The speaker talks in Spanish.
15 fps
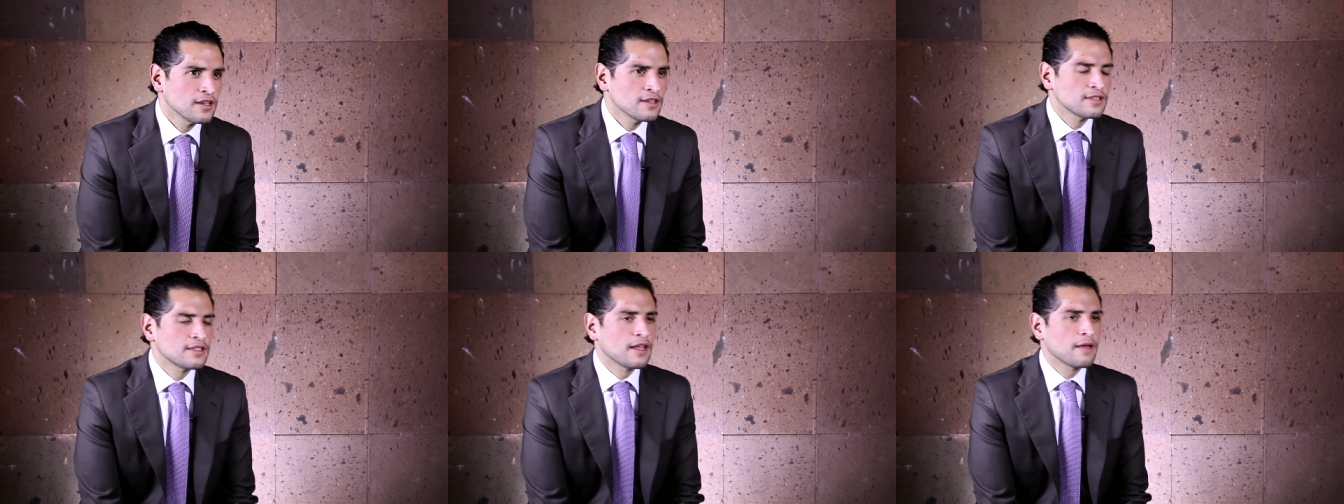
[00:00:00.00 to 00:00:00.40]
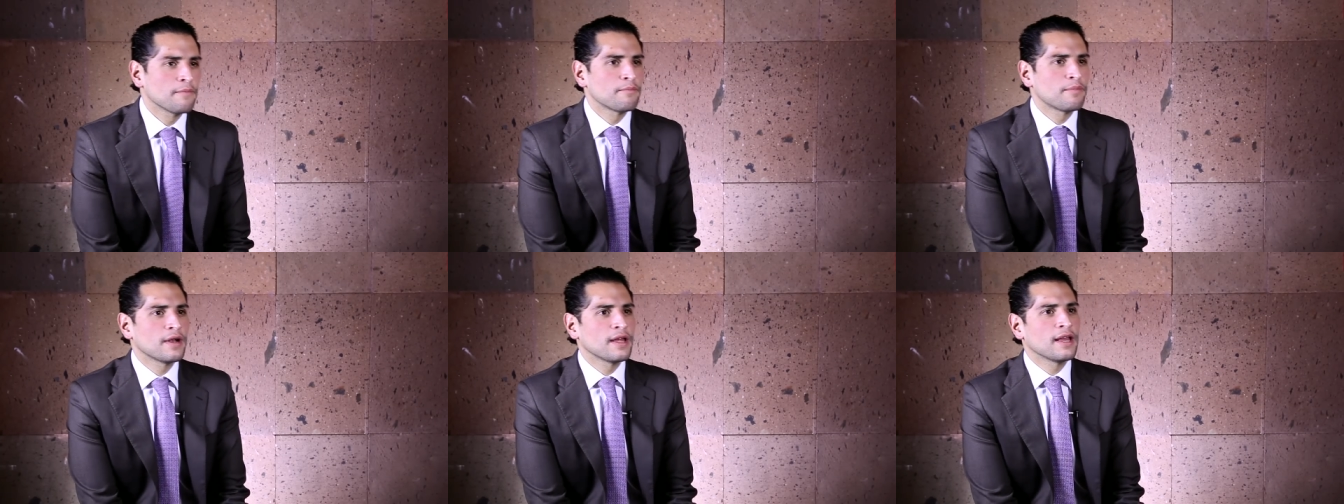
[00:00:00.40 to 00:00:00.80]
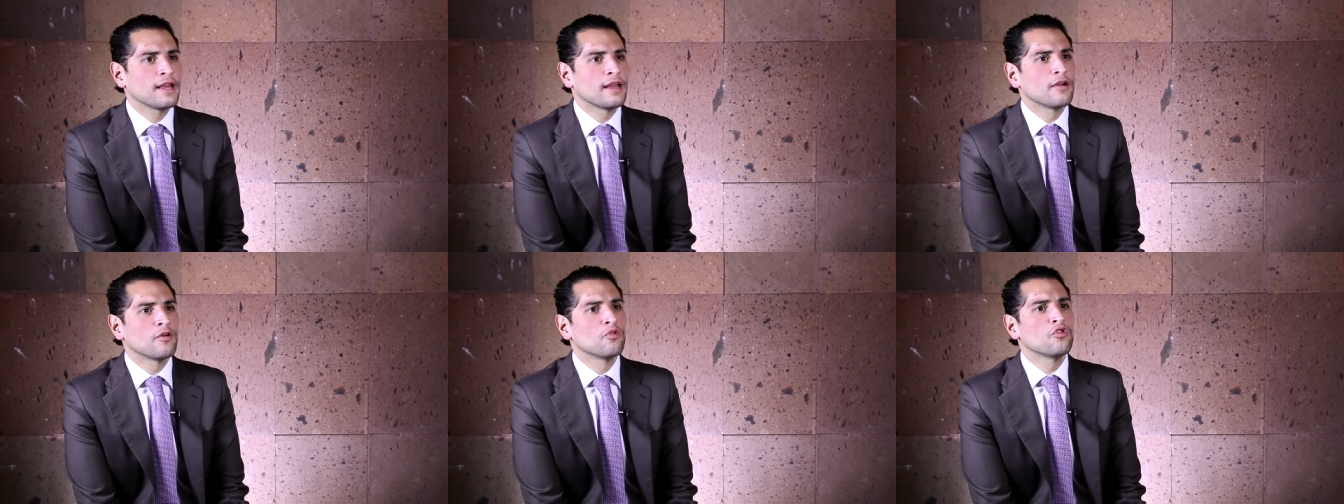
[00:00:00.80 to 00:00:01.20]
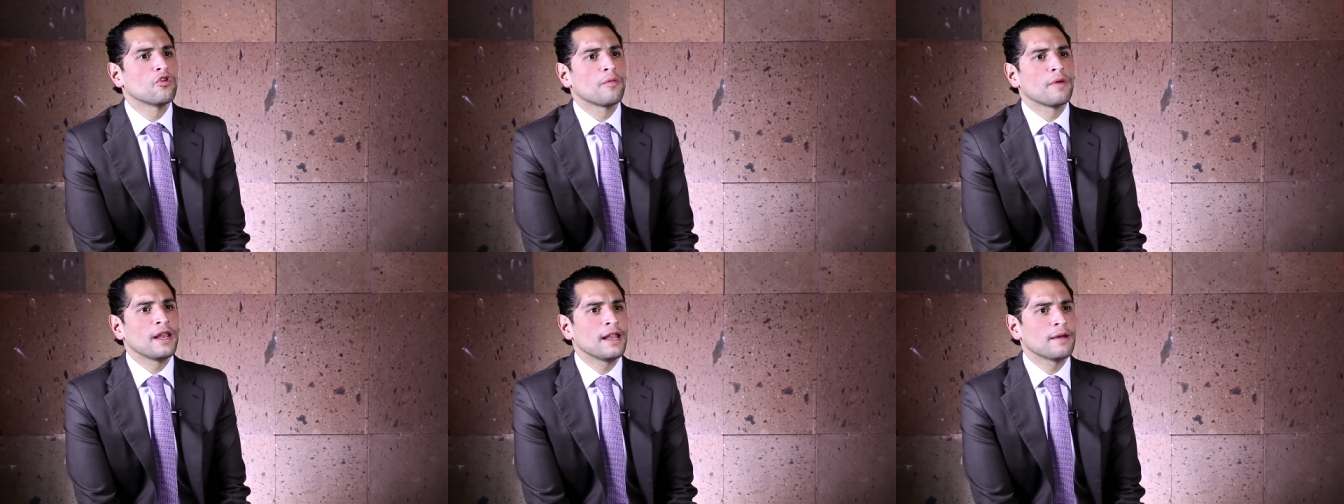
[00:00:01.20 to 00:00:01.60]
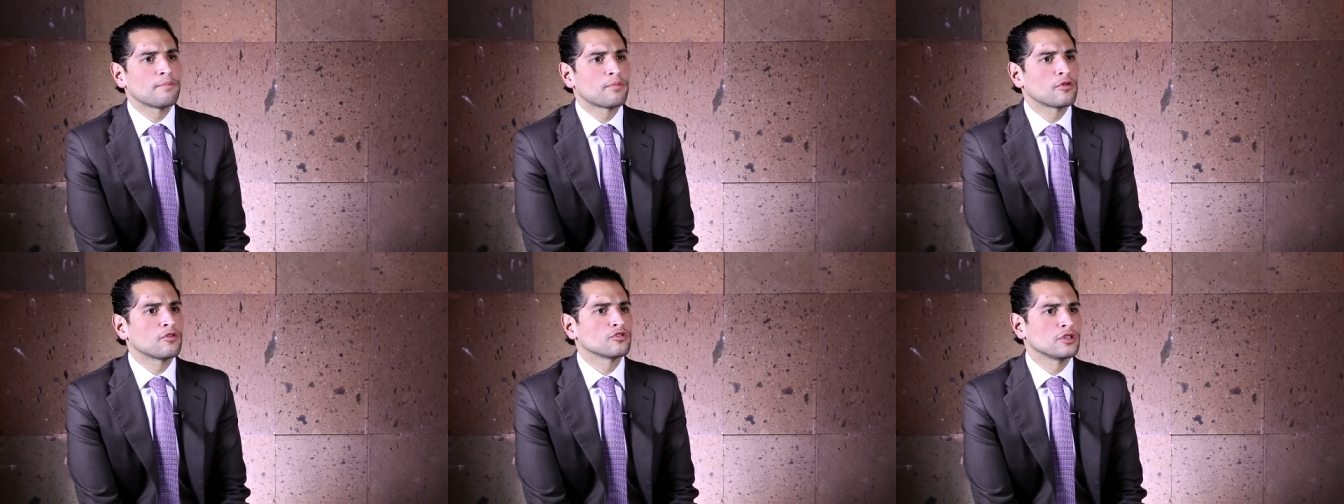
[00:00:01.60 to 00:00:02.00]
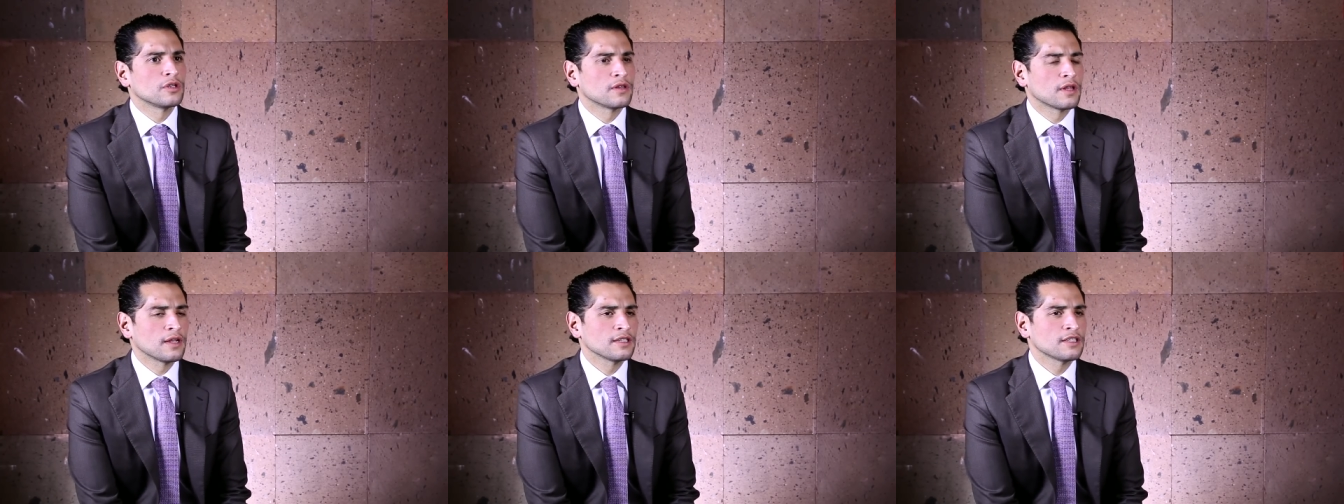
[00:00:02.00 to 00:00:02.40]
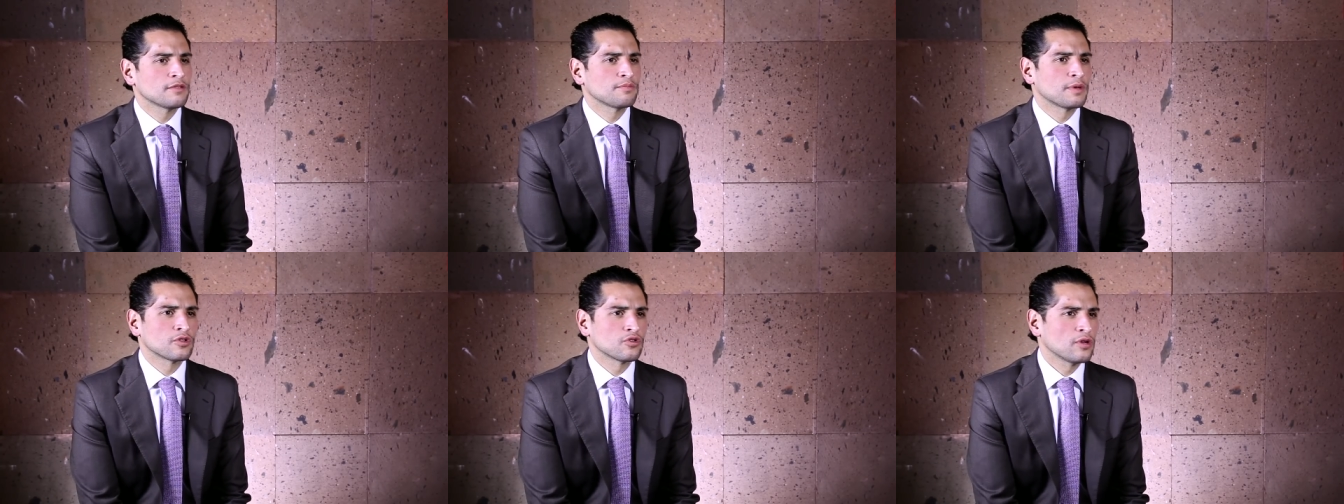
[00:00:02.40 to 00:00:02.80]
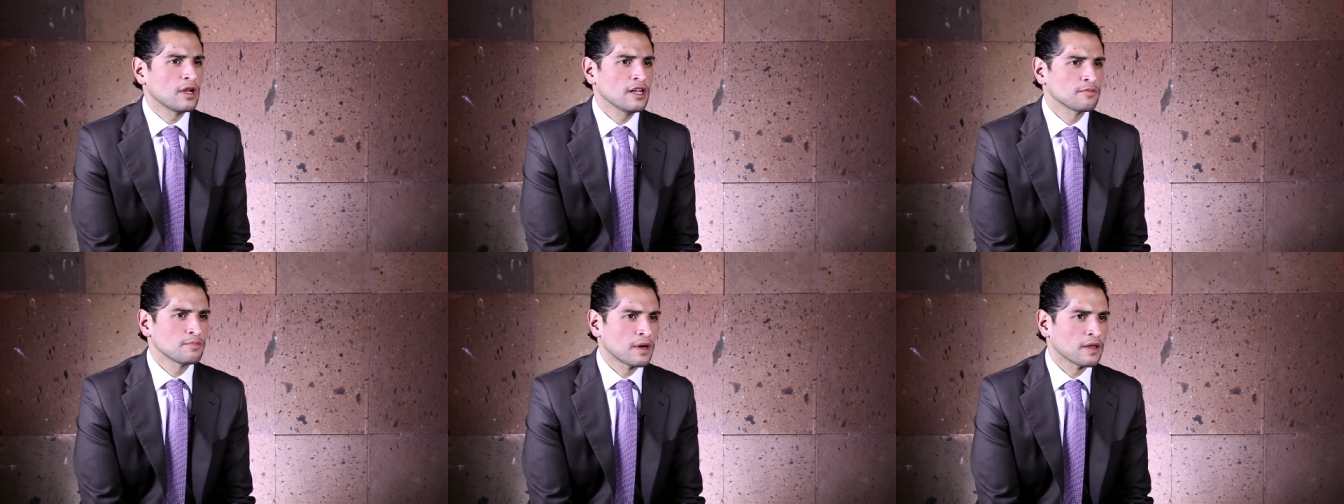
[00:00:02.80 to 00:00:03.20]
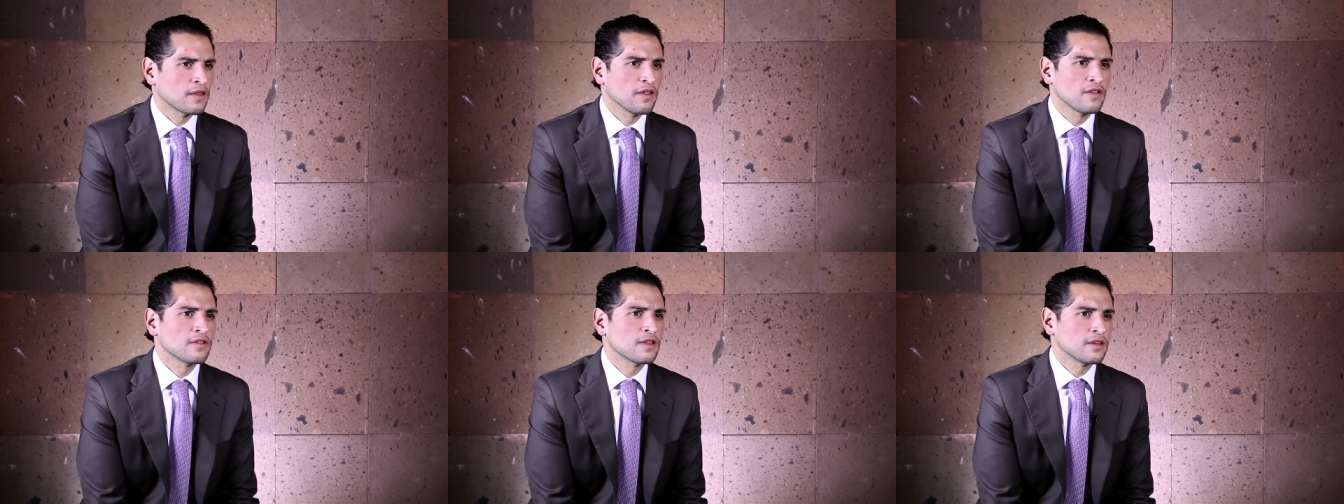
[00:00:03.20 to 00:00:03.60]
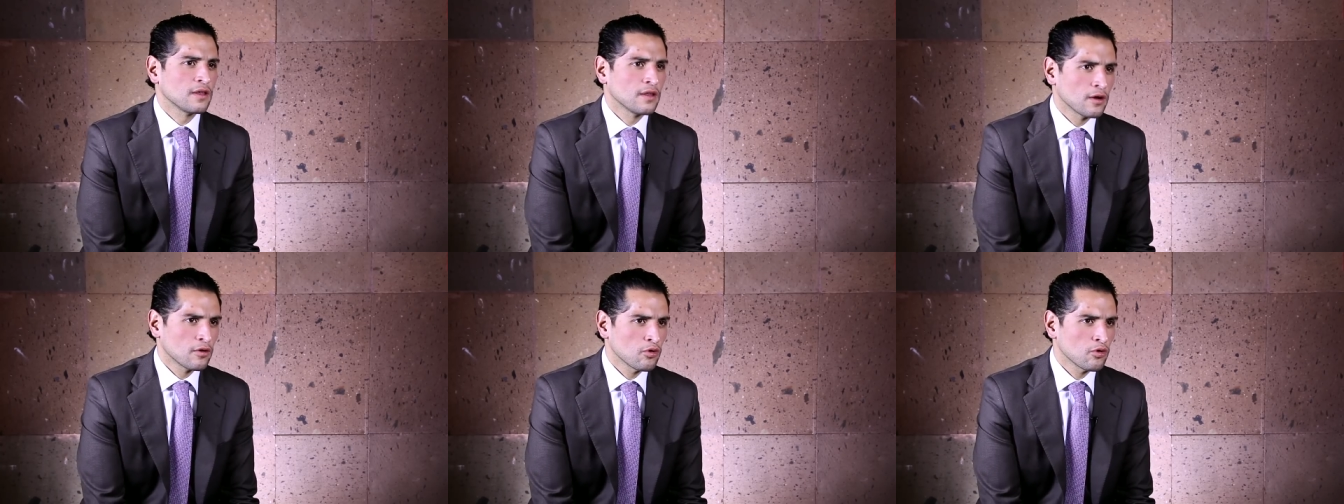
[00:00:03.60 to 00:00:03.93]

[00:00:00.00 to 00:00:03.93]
siempre uno vela por los intereses personales partidistas y de